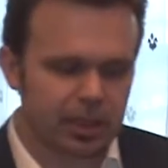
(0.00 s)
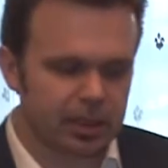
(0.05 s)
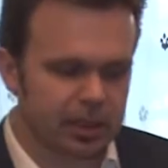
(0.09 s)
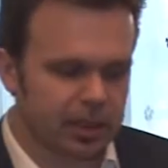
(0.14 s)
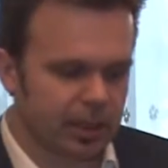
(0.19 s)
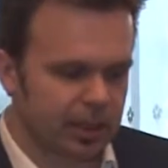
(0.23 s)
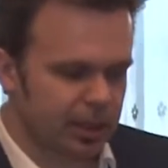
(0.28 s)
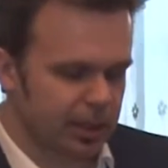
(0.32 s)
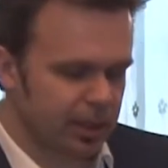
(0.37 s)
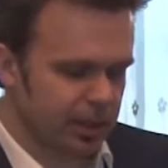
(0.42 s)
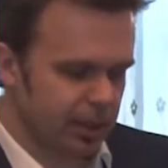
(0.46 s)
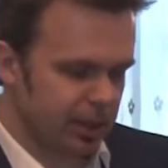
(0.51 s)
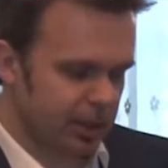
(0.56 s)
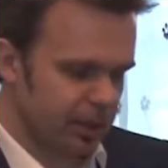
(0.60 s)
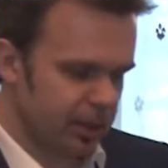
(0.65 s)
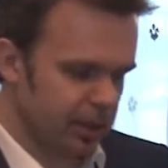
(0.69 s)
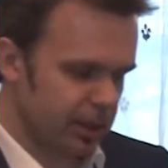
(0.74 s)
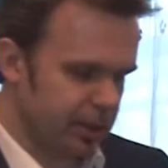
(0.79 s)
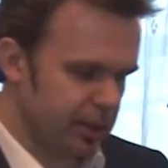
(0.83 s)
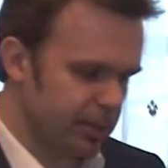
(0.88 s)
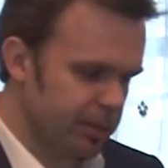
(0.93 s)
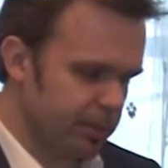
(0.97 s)
Да,
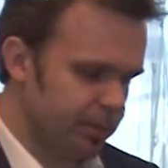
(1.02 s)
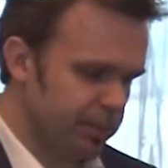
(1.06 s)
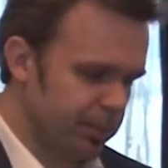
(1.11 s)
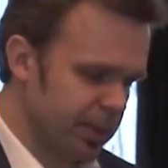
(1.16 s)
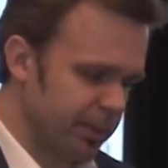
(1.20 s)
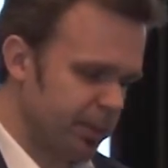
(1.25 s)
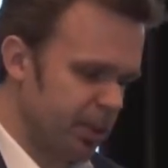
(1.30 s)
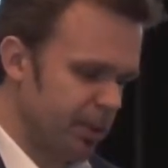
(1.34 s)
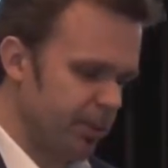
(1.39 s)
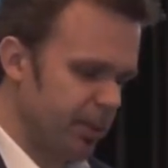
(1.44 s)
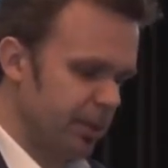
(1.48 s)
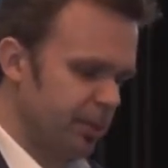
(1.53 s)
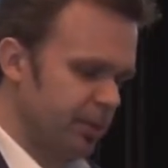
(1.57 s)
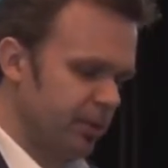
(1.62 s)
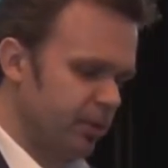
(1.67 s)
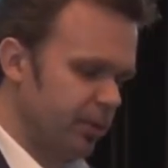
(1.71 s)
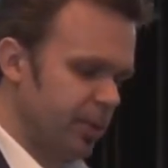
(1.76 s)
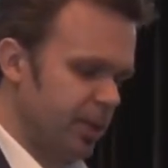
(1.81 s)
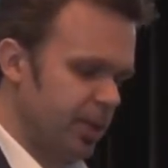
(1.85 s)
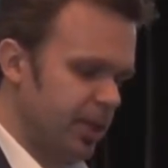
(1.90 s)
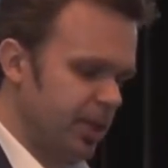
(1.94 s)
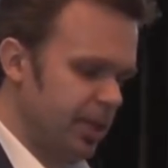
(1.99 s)
а, например, мы
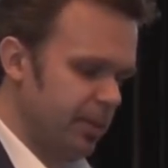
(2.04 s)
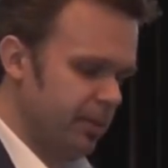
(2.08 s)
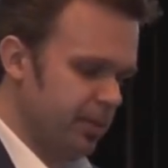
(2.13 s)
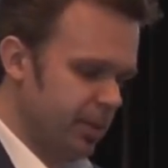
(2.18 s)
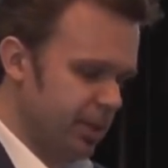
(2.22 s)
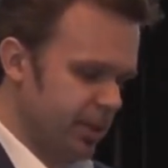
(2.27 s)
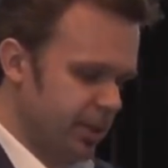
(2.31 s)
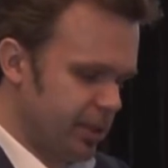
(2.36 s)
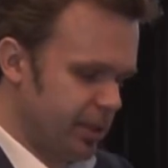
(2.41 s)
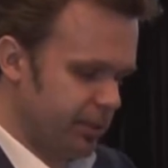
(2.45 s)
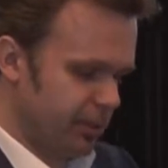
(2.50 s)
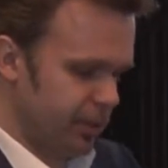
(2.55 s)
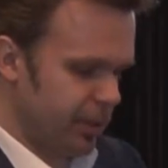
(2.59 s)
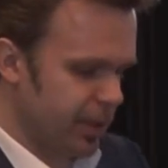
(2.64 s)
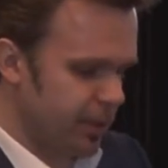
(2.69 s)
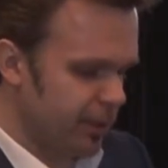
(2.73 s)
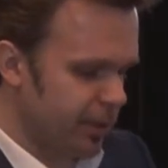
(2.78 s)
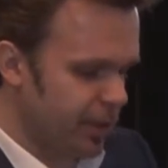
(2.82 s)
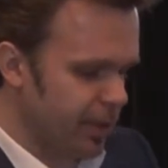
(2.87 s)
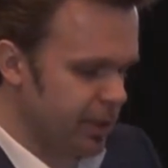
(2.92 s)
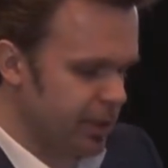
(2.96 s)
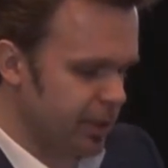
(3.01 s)
выбираем, сегодня
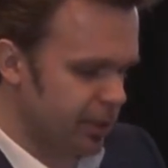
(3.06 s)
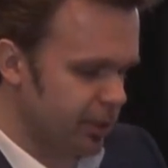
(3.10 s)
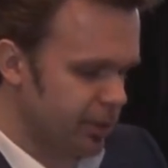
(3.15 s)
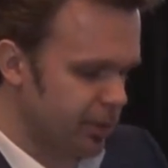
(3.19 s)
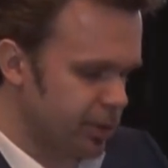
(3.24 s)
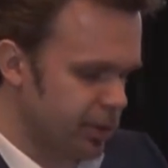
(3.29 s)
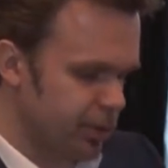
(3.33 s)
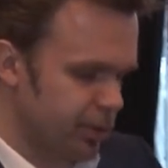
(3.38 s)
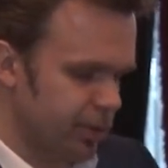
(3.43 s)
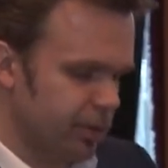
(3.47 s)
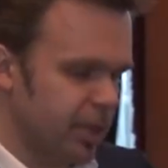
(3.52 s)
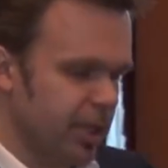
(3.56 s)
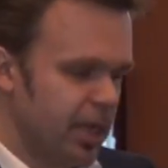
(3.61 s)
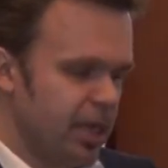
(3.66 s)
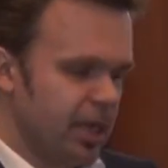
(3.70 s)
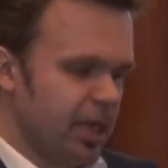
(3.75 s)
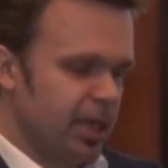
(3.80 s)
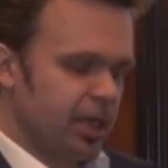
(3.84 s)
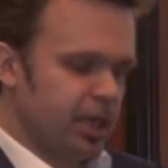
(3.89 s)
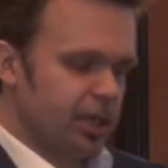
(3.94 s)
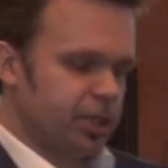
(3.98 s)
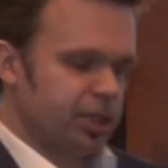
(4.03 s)
говорилось о том, что
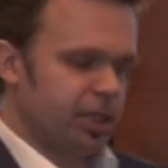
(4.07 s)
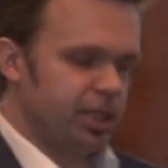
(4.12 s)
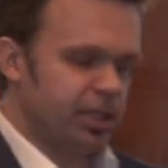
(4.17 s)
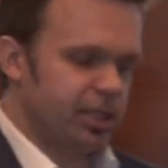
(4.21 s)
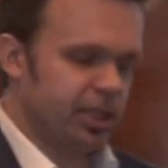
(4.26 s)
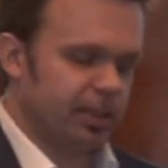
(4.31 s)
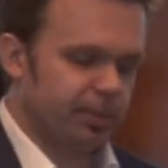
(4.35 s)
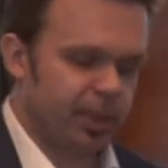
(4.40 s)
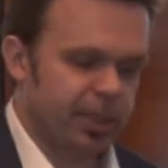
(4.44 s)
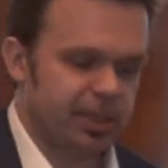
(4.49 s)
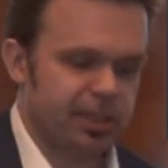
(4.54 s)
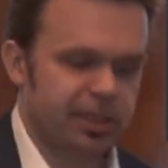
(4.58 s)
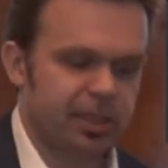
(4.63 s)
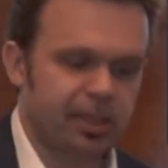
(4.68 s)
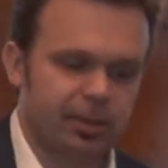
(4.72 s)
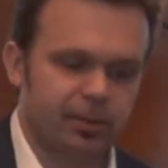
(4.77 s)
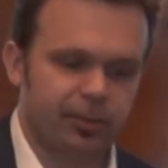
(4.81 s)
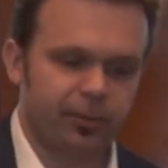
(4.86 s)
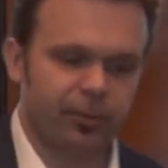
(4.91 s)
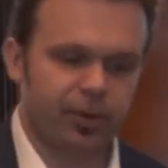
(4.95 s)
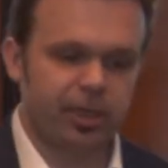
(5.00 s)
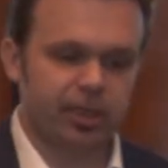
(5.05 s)

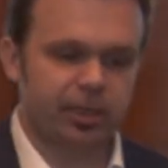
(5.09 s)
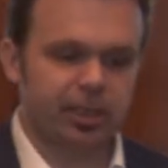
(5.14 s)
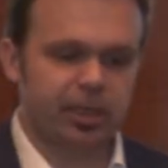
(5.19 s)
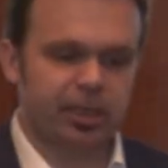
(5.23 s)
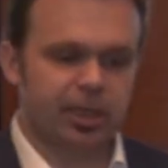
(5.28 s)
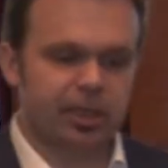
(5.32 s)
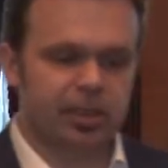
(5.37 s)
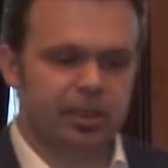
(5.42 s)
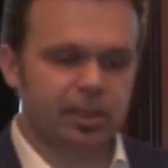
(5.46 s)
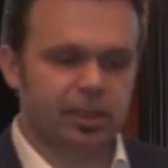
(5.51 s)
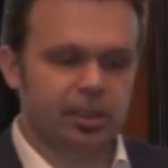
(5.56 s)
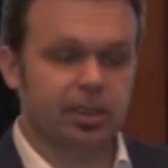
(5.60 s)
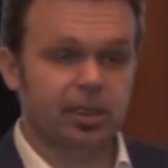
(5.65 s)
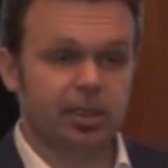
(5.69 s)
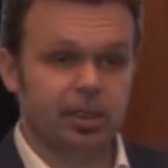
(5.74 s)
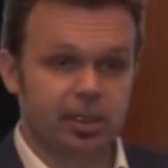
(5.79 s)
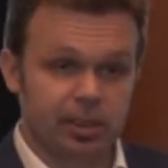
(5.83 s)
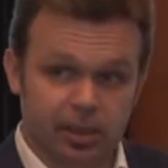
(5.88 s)
60% рынка, это,